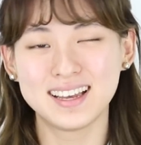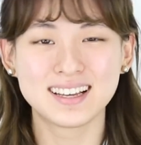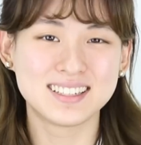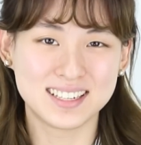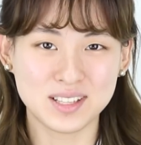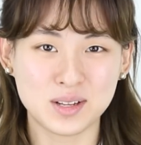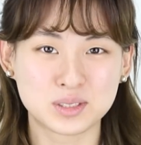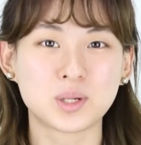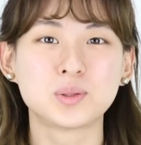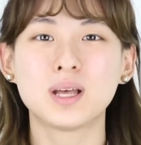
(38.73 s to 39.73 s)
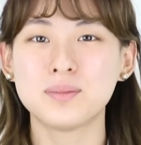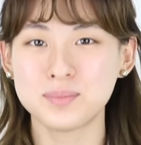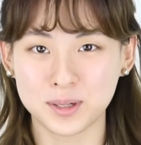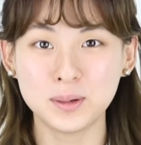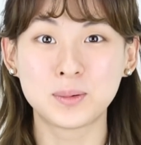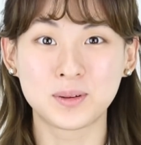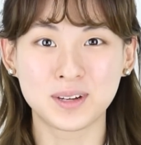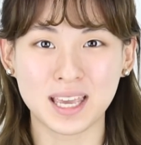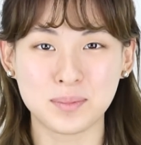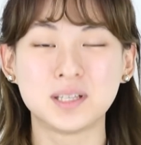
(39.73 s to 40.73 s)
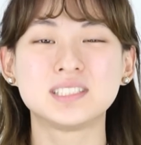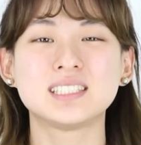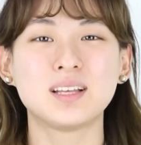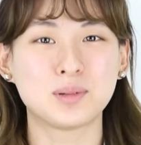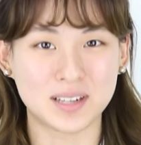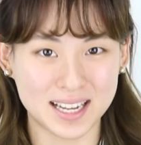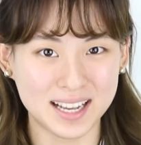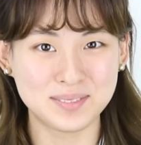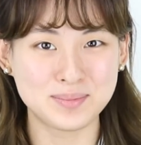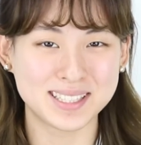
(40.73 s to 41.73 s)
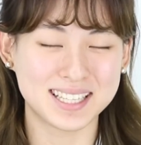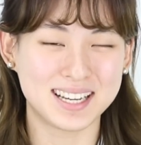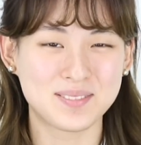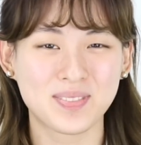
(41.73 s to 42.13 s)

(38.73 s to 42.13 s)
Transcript: 그래서 저도 한번 그렇게 변신해볼까 합니다.